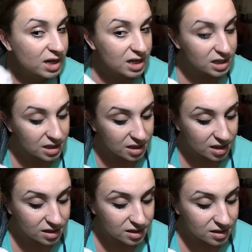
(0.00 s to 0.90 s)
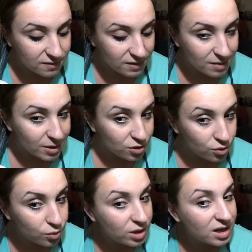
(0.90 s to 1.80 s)
neanche tinte ve le
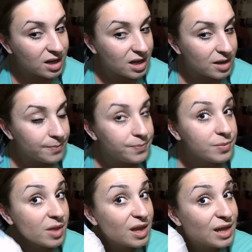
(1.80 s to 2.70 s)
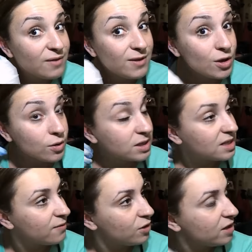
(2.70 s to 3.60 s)
metto qui nei, nel video così
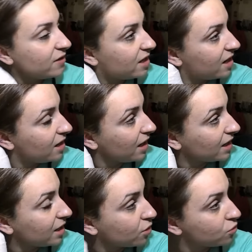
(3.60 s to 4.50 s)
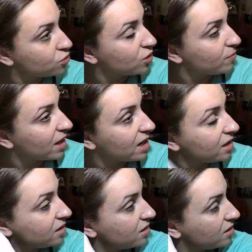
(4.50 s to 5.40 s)
se volete vedere anche il rosso che magari